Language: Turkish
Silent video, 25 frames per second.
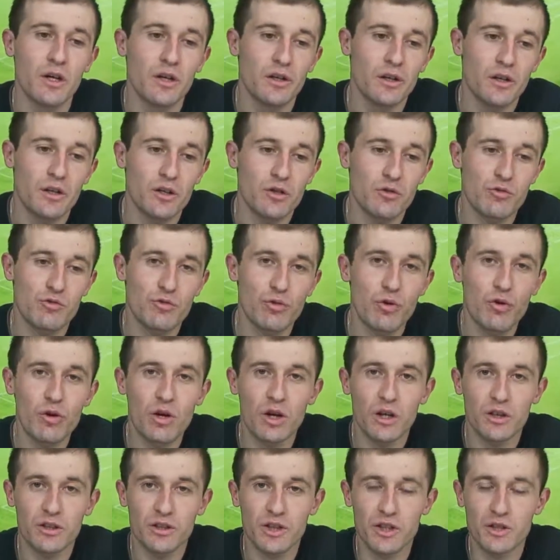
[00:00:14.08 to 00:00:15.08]
E, son
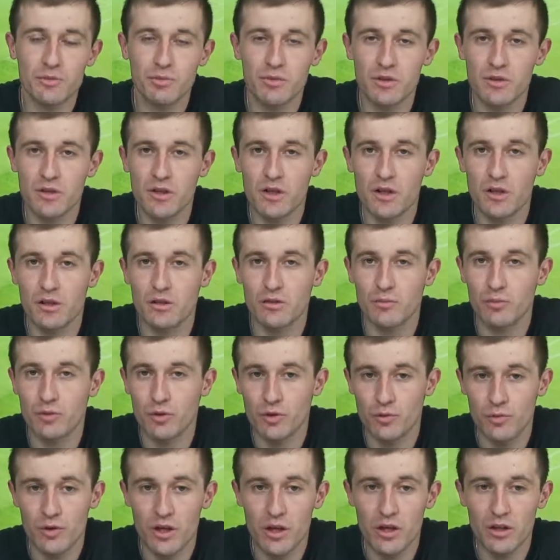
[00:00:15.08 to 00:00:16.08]
karşılaşmada
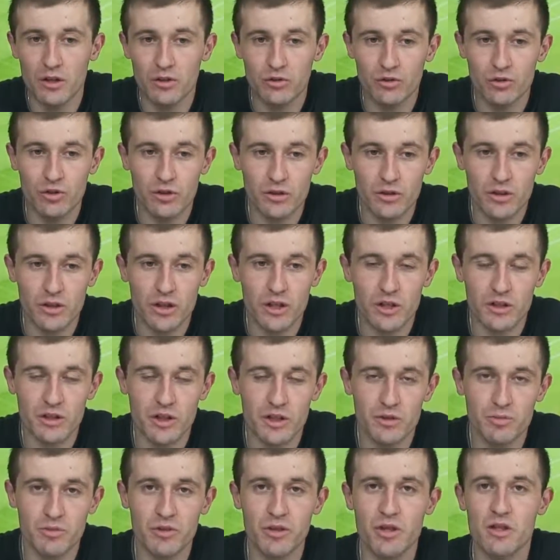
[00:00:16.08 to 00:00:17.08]
Premier Lig'de oynadığı
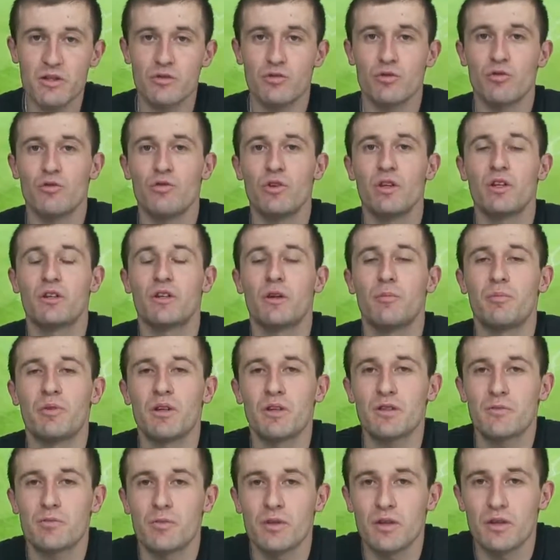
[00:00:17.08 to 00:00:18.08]
karşılaşmada Aston Villa
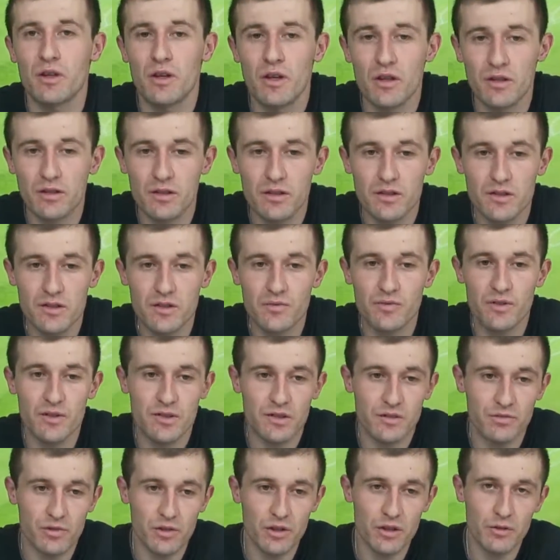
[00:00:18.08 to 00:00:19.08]
Deplasman'da aldığı
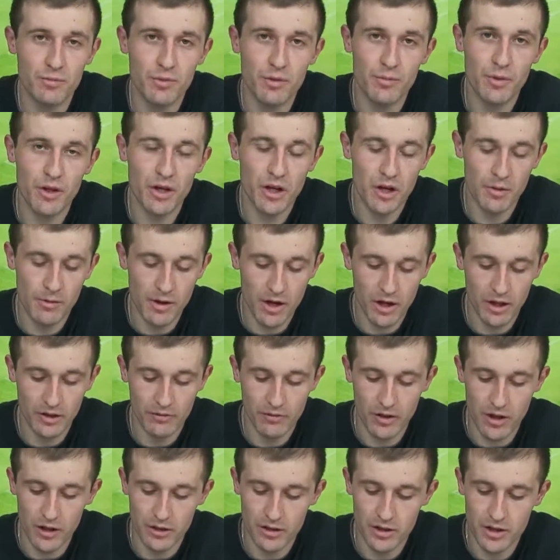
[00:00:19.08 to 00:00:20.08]
0-0'lık bir
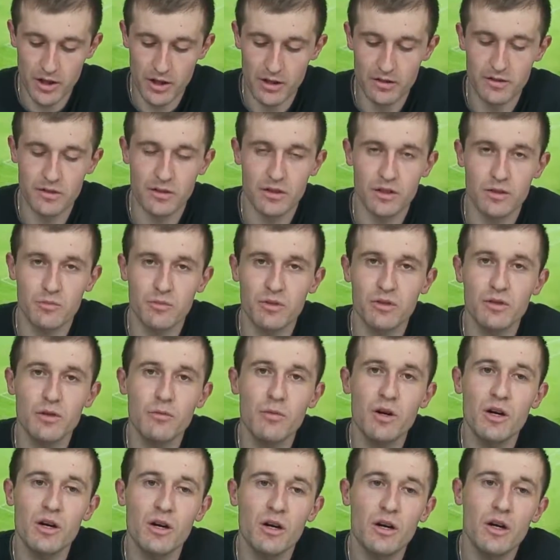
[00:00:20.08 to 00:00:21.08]
beraberlik vardı Chelsea takımında
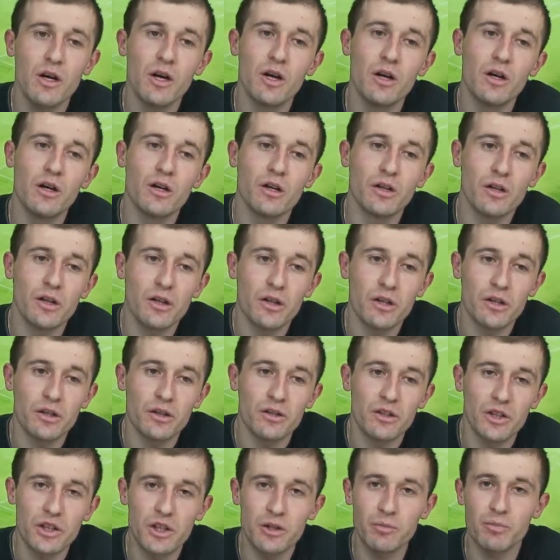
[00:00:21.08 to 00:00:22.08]
ama
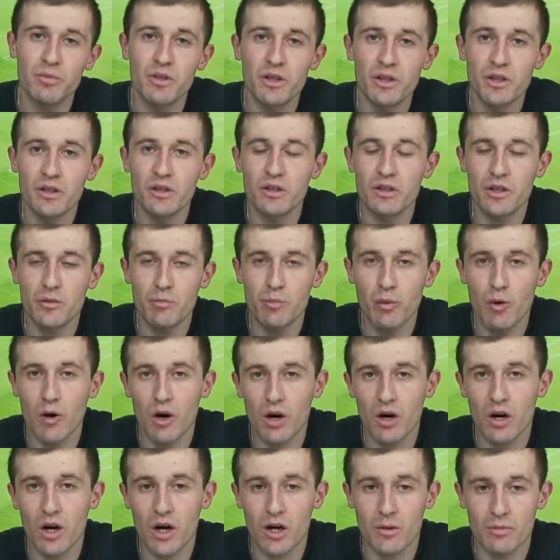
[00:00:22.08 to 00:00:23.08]
e, rakiplerinin de
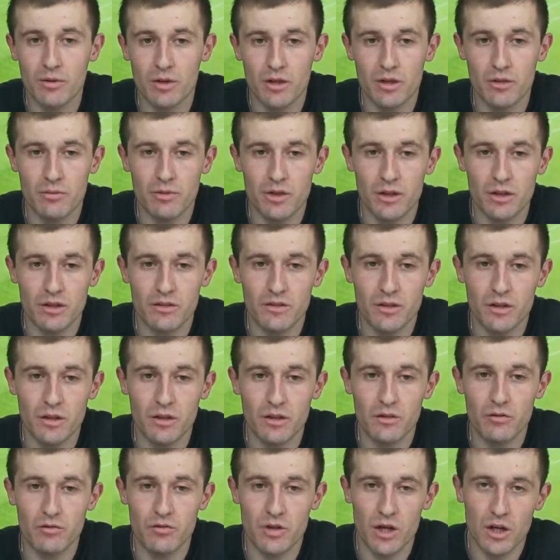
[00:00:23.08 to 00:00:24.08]
puan kaybıyla
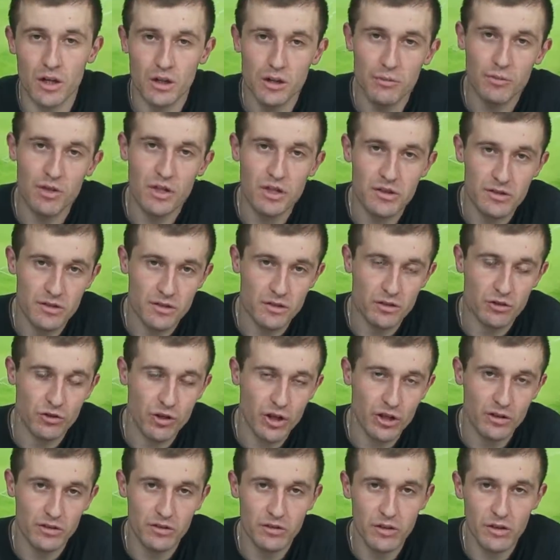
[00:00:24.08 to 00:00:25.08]
birlikte özellikle Manchester
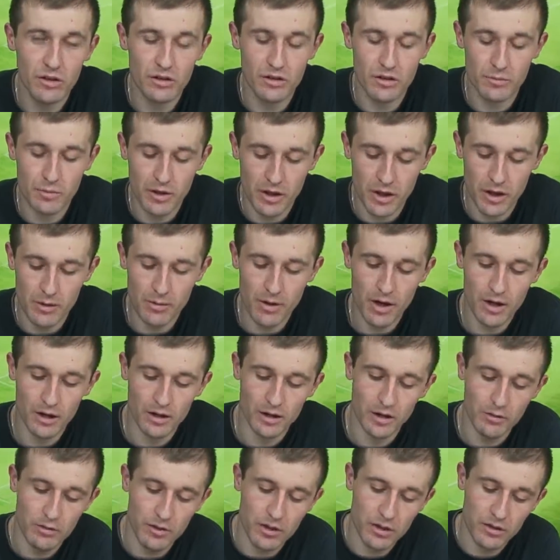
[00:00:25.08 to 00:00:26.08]
United'ın aldığı
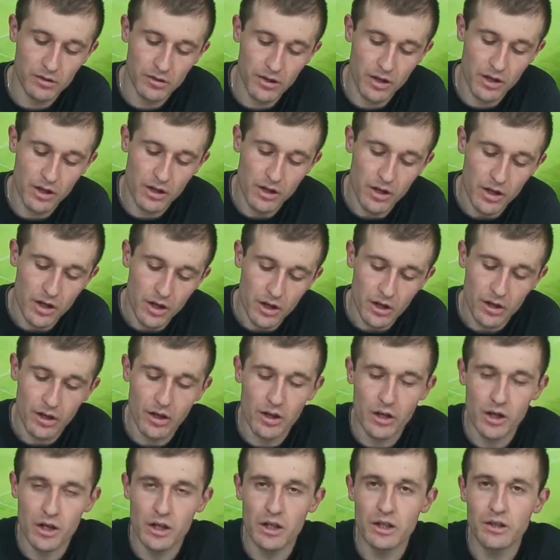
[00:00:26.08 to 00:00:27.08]
beraberlikle birlikte
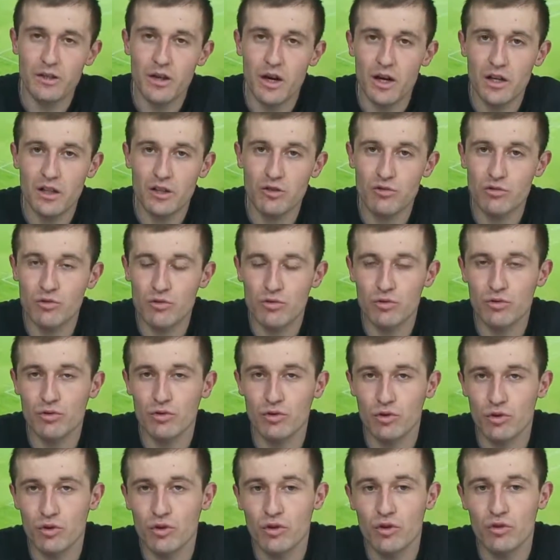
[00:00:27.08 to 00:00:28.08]
liderliğini
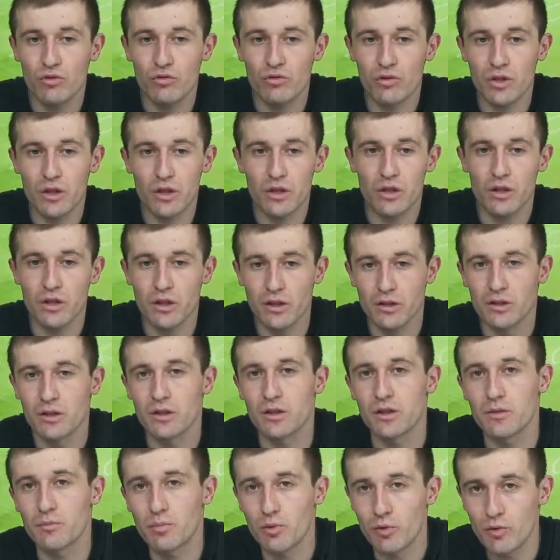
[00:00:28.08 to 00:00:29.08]
sürdürüyor ve
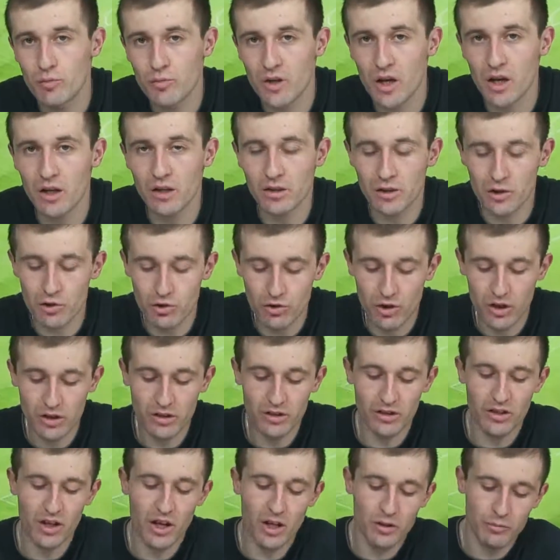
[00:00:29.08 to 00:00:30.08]
hani Premier Lig'de şu
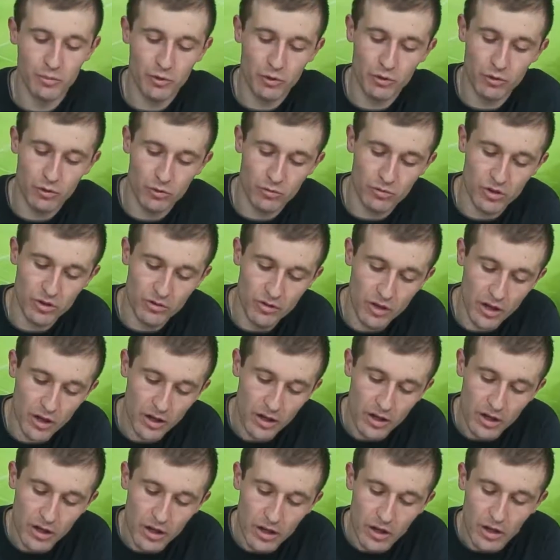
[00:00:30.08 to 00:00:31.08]
anda rahat bir konumda ve
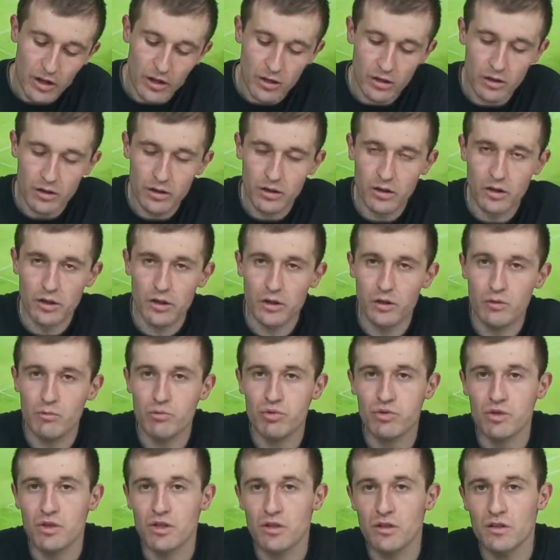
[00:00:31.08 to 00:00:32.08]
e,
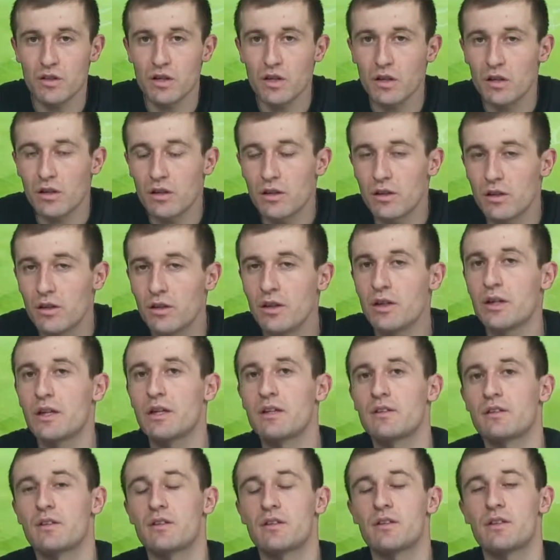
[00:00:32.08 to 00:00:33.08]
bu sene de
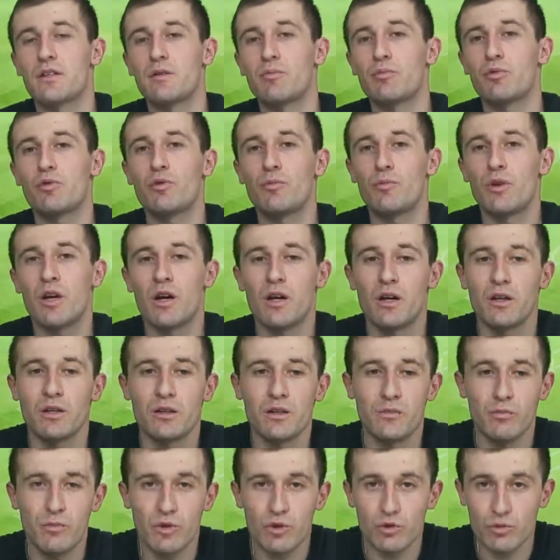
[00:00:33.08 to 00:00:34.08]
İngiltere'de Premier
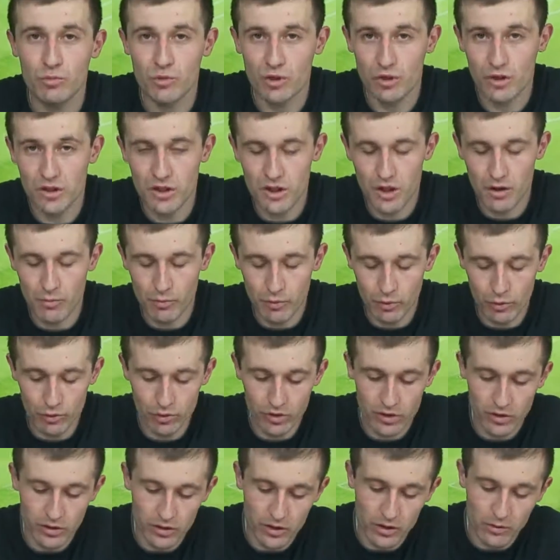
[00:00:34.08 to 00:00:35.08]
Lig'in bir numaralı
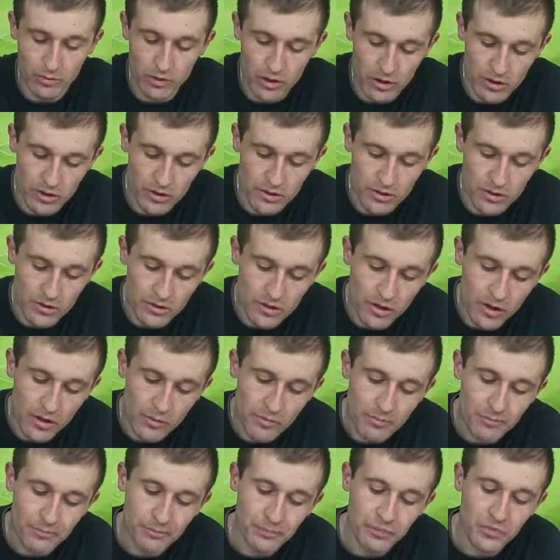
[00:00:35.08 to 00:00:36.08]
şampiyonluk adayı
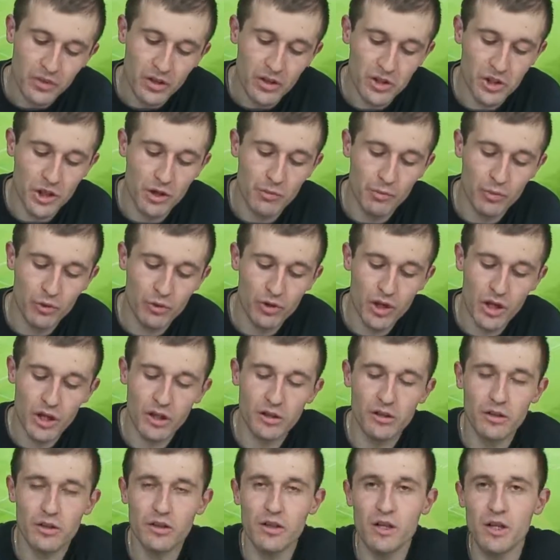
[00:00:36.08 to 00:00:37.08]
bakıldığında Şampiyonlar
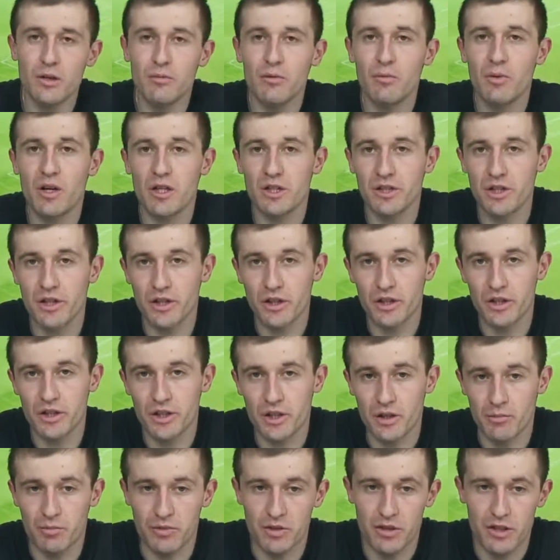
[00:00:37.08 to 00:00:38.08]
Ligi'nde de iyi bir
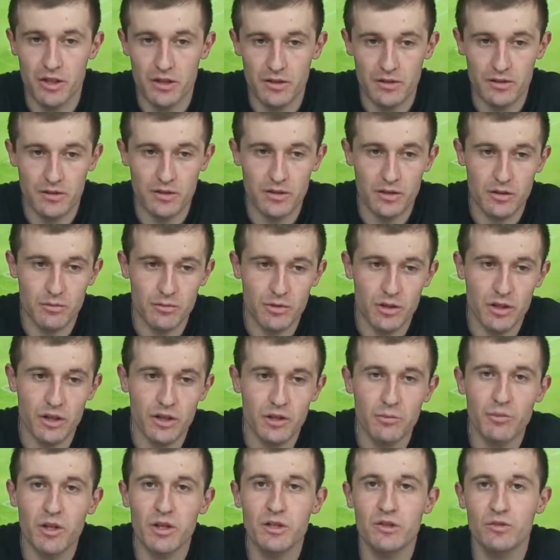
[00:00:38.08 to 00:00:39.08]
başlangıç yaptı Chelsea takımı.
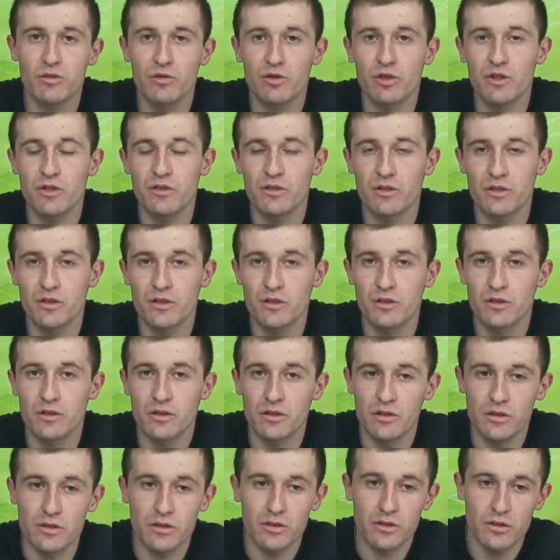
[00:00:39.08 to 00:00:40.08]
İki maçta oynadığı,
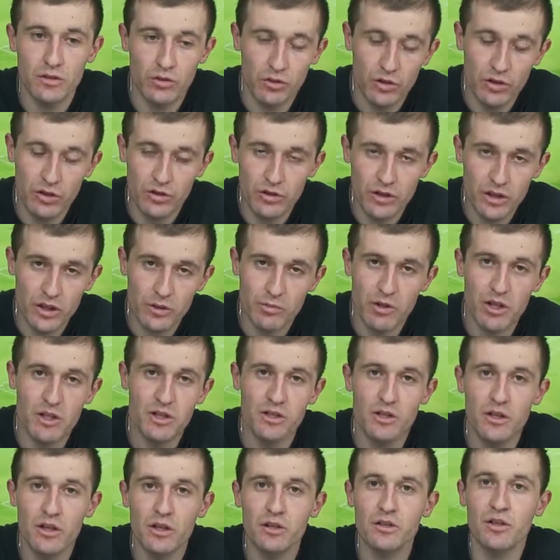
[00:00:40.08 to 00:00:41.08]
e, oynadığı iki
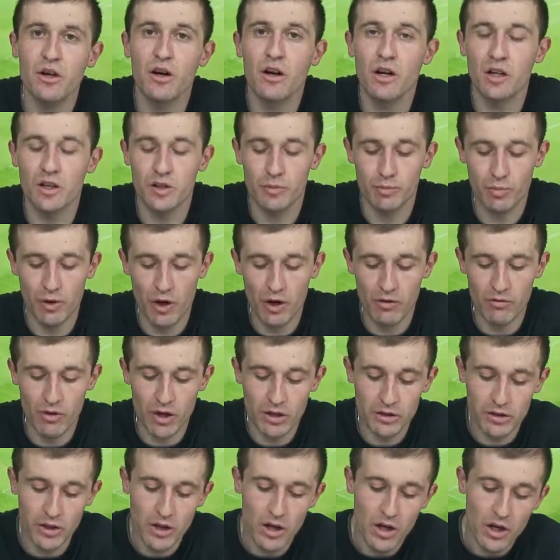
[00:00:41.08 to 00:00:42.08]
maçta aldığı 6 puan
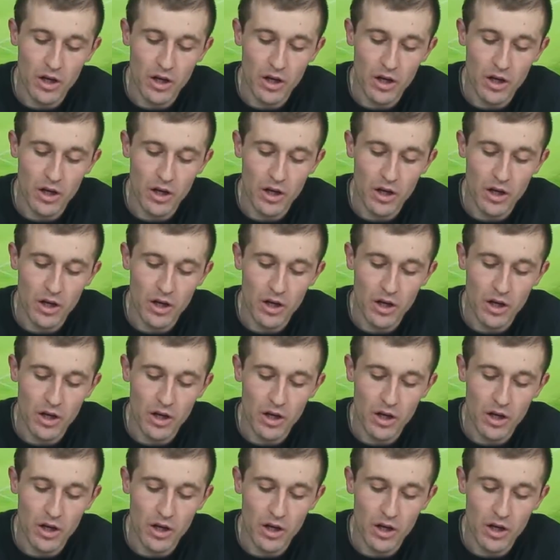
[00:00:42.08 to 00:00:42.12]
var.